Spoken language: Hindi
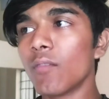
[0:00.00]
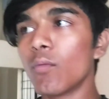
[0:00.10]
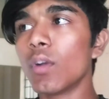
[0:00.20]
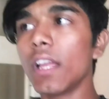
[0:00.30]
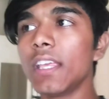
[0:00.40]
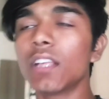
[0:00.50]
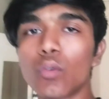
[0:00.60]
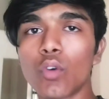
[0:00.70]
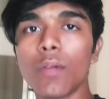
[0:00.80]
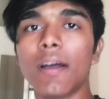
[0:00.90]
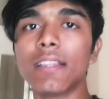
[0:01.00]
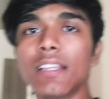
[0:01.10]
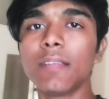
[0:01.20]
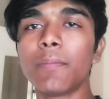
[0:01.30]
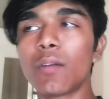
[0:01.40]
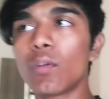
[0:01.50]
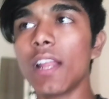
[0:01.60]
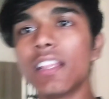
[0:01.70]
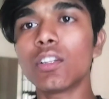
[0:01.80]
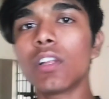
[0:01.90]
वो नहीं है तो कोई बात नहीं पर वो
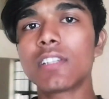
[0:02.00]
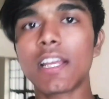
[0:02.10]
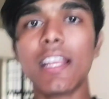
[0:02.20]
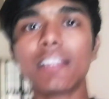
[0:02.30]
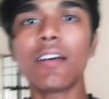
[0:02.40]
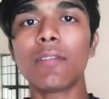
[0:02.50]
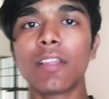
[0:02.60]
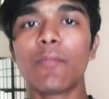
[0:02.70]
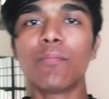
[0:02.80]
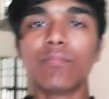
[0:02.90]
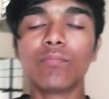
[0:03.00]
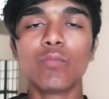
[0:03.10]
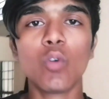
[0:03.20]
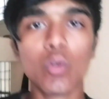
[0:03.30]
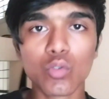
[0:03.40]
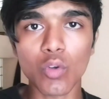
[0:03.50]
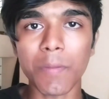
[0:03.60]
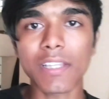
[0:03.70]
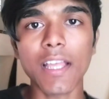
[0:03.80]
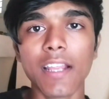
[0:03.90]
रहता तो अच्छा रहता मतलब वो उसको
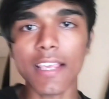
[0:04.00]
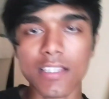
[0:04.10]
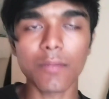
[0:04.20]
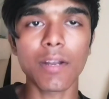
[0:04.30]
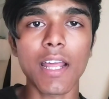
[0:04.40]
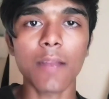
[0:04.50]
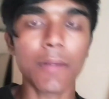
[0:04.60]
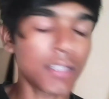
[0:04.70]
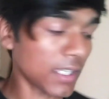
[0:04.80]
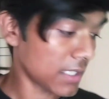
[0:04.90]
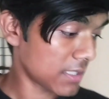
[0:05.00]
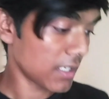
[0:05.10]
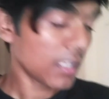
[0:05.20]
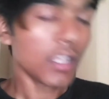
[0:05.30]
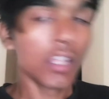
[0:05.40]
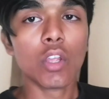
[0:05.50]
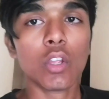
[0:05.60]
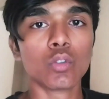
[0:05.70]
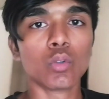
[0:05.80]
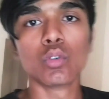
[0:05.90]
पता है कैसे बनाना पड़ता कैसे
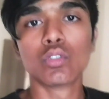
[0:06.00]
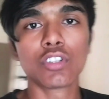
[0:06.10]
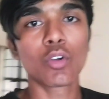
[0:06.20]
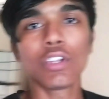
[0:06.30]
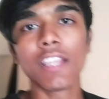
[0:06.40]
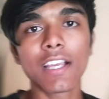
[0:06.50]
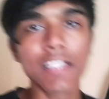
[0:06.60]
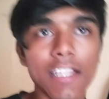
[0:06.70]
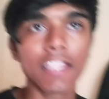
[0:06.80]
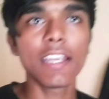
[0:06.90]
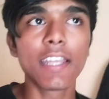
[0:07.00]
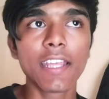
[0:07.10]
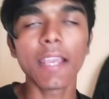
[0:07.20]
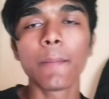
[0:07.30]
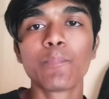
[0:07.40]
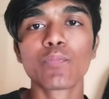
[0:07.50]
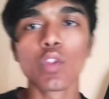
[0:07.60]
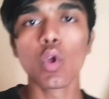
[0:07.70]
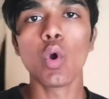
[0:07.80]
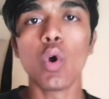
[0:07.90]
तो उससे कोई दिक्कत नहीं है ठीक है
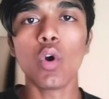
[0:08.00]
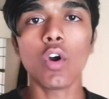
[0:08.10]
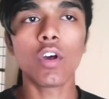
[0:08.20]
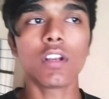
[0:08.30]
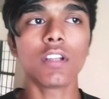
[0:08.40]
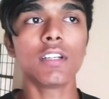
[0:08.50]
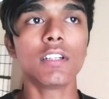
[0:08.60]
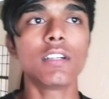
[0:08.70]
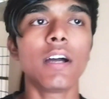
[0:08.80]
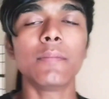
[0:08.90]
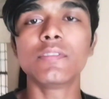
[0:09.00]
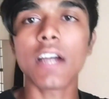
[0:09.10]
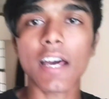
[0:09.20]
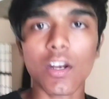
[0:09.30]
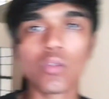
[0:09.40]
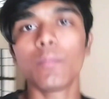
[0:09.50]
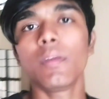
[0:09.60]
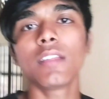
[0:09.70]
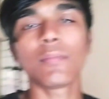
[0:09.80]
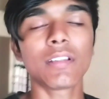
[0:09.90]
और अब जा रहा हूँ
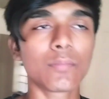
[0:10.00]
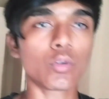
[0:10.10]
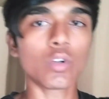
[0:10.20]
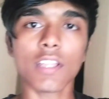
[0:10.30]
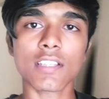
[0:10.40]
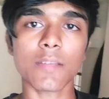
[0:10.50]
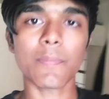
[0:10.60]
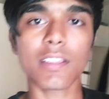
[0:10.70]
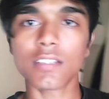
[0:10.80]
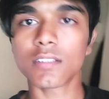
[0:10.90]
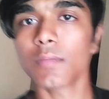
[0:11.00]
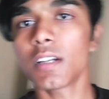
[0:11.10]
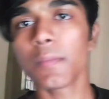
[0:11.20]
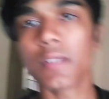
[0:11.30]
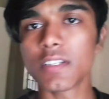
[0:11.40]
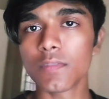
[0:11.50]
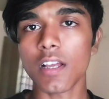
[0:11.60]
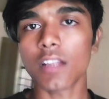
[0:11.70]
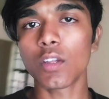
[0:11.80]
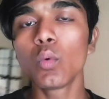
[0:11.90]
मैं मतलब थोड़ी देर से पाँच दस मिनट में जिम
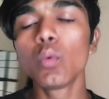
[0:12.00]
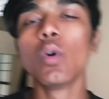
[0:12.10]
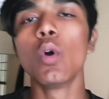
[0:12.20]
जाता हूँ